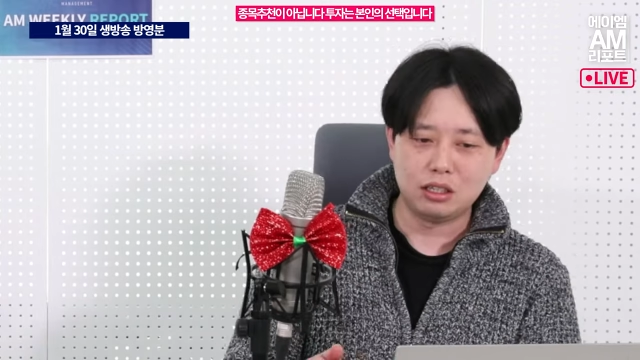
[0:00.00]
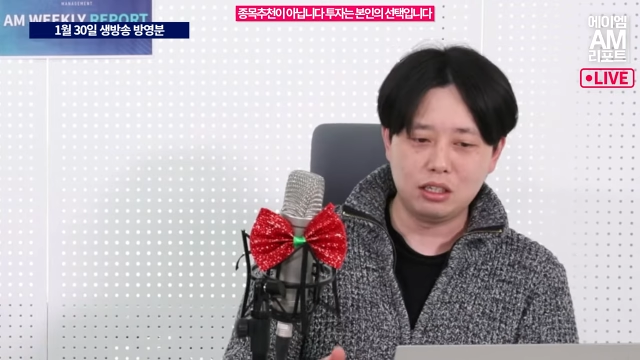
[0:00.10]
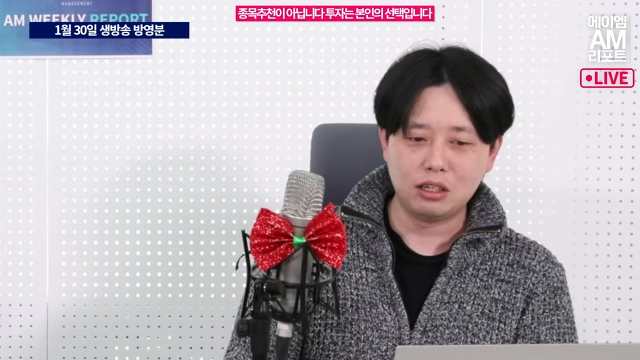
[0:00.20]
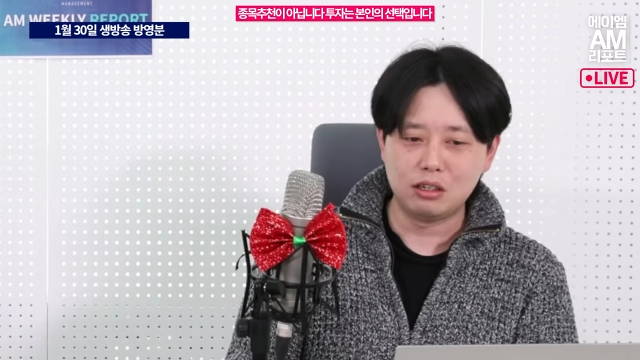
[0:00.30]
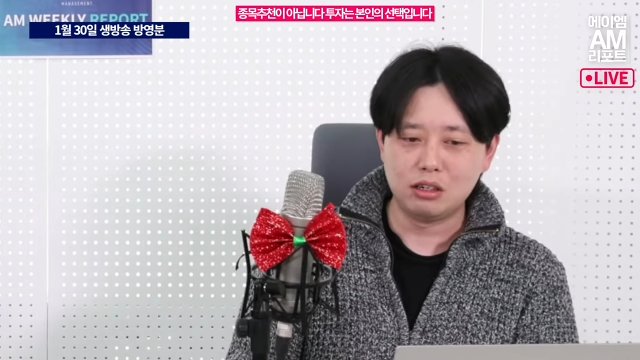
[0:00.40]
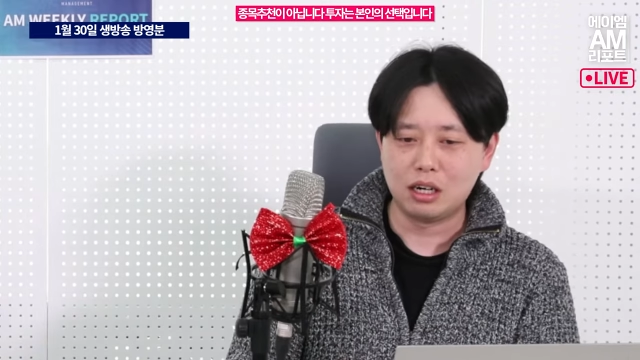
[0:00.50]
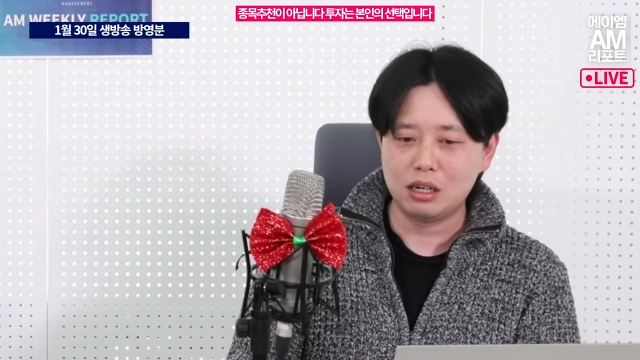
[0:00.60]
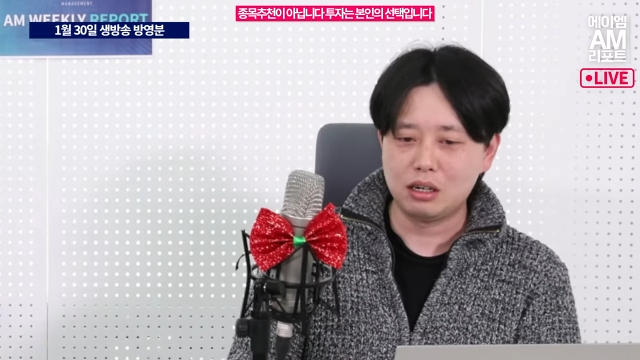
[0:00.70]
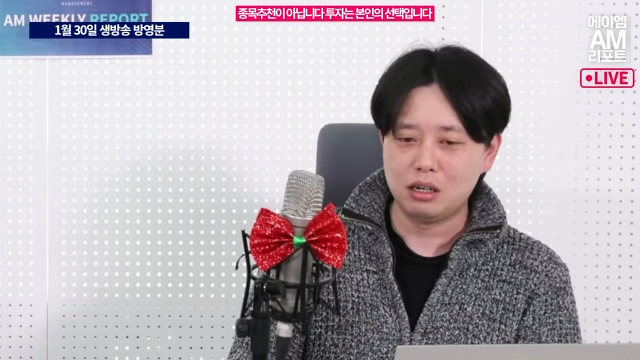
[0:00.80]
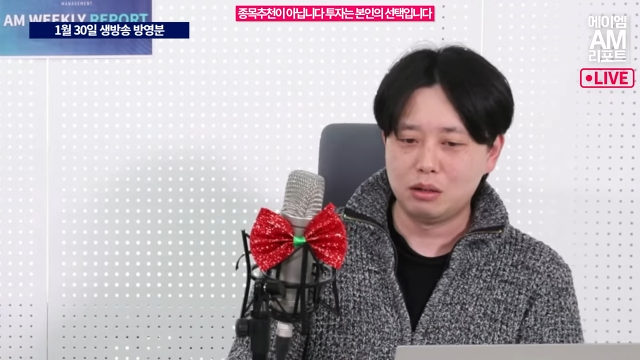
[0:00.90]
이런
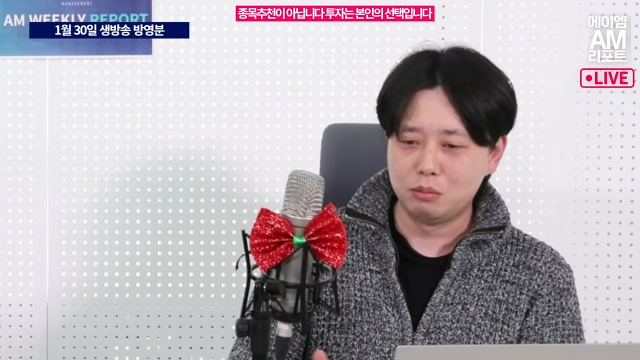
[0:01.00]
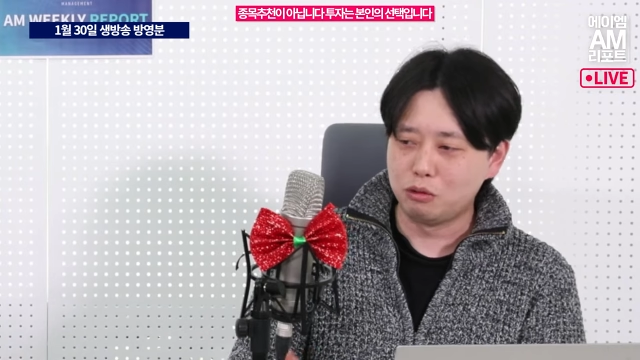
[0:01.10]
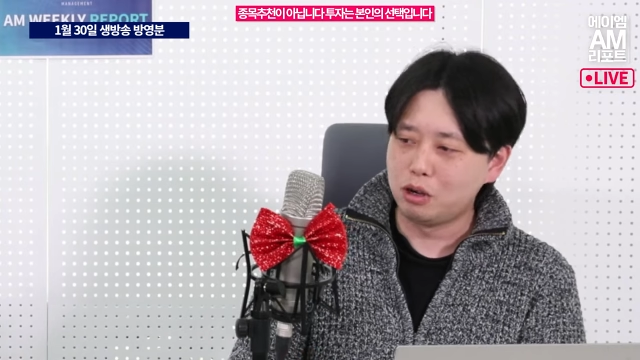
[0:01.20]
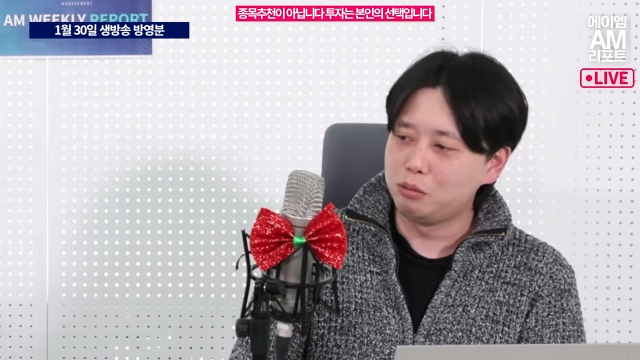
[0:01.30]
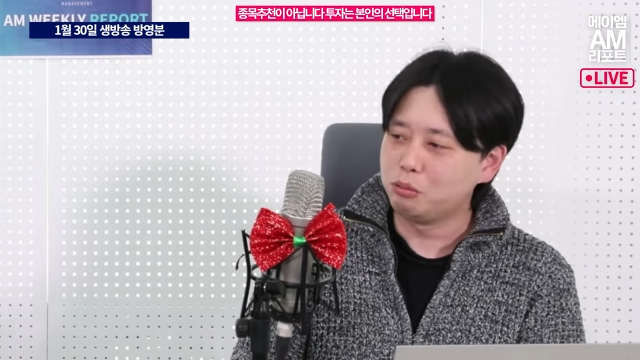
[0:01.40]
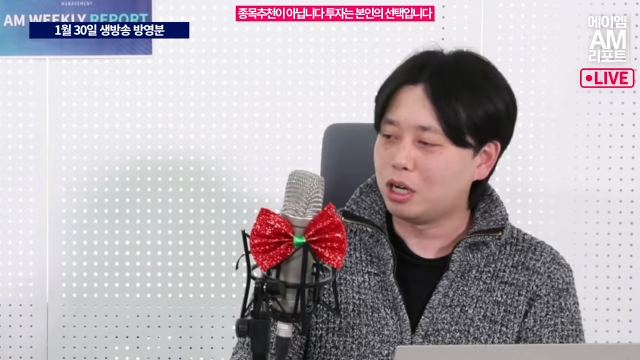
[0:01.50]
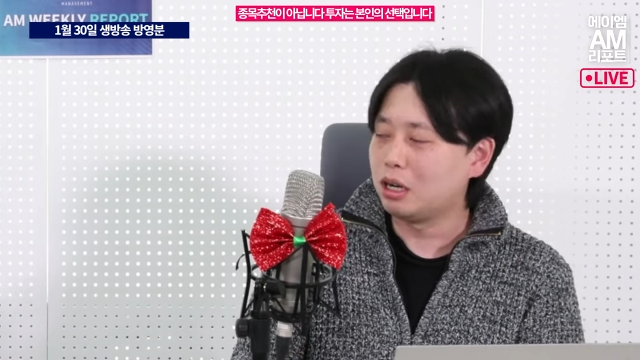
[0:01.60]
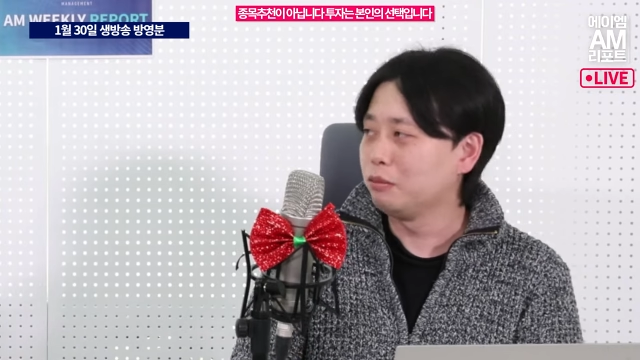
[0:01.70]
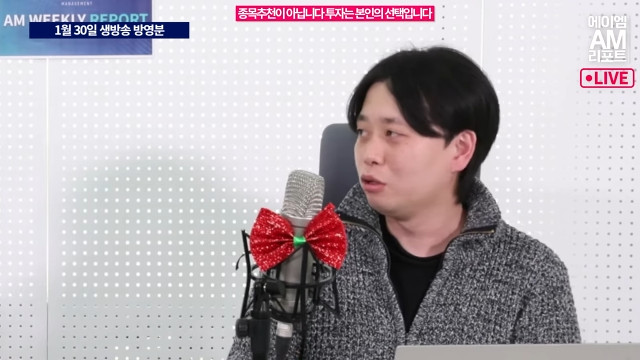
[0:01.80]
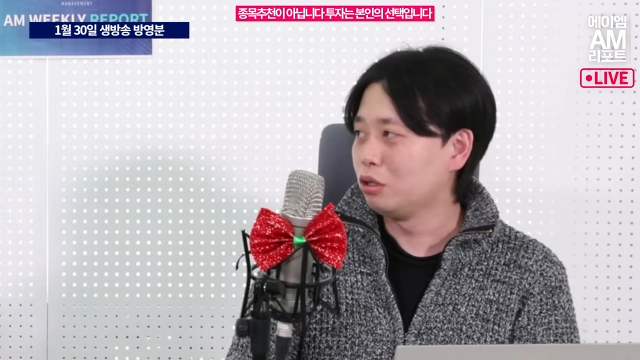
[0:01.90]
거랑 뭐 월봉
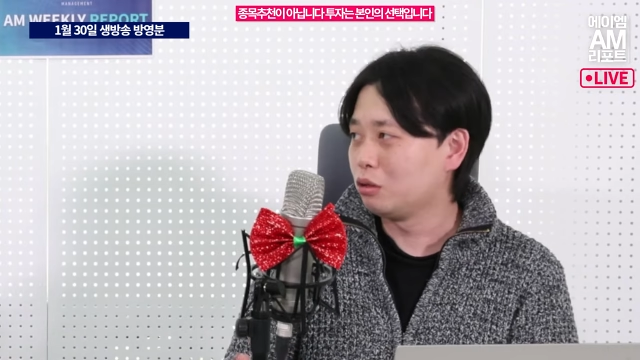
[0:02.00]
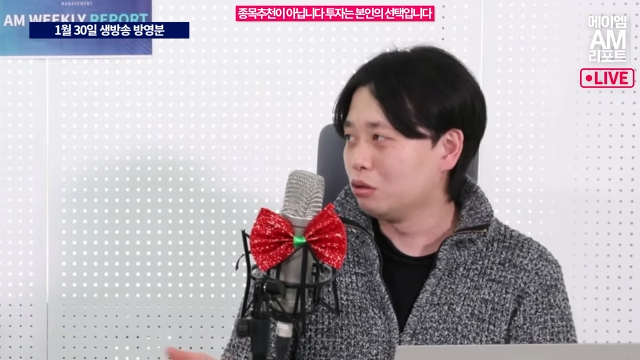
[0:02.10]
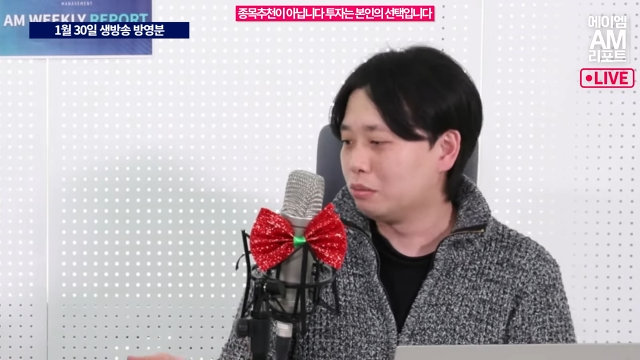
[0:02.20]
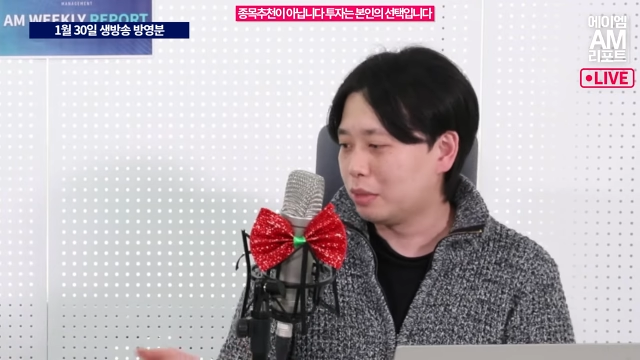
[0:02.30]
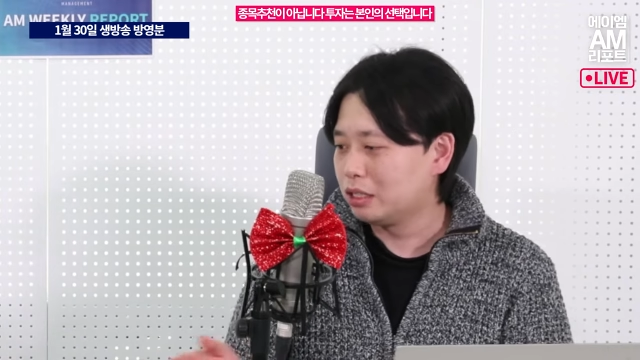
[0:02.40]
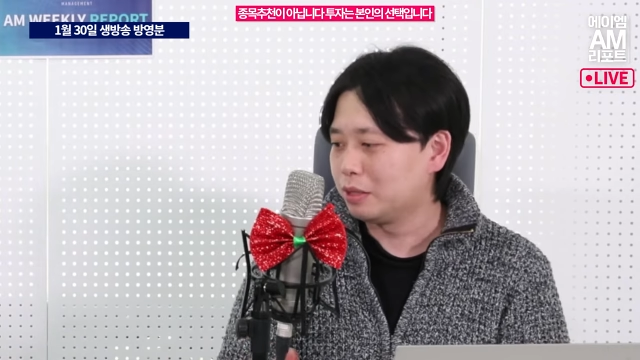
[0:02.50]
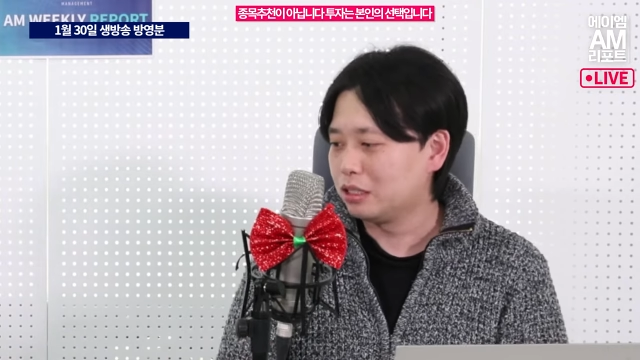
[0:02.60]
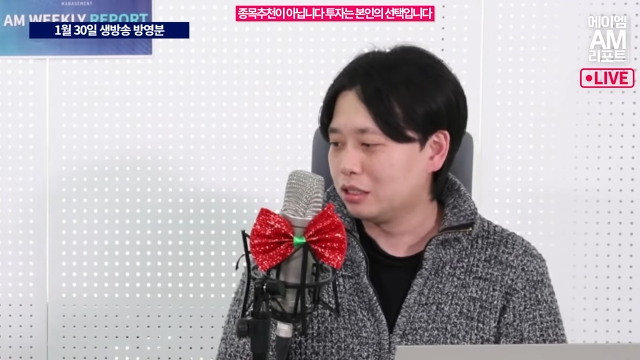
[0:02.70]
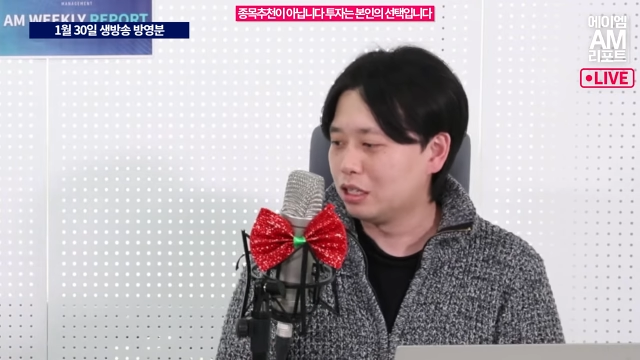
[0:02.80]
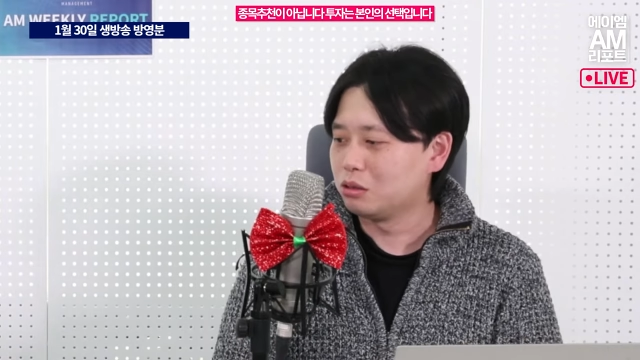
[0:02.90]
마감도 있고
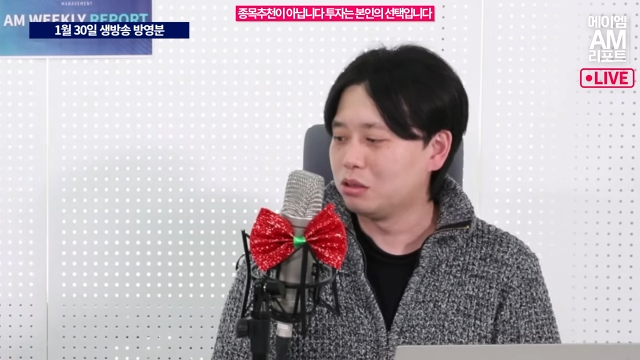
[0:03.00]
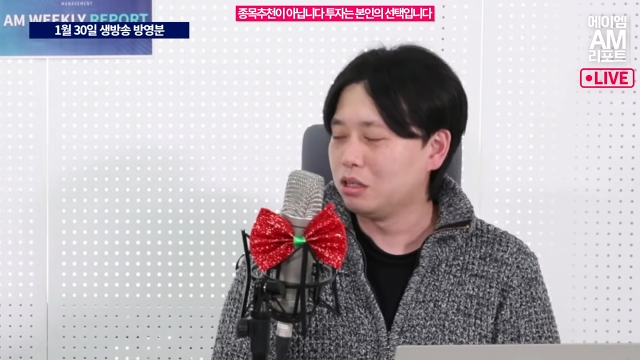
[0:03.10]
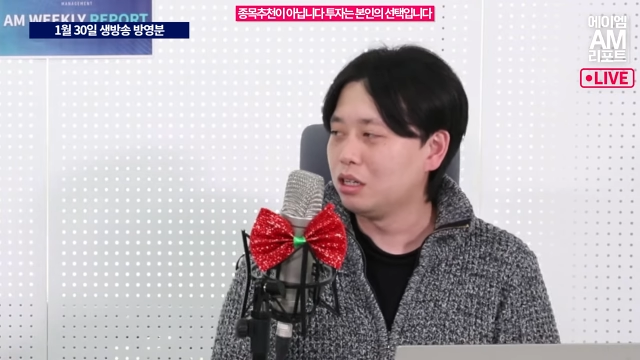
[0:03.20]
말씀하신 대로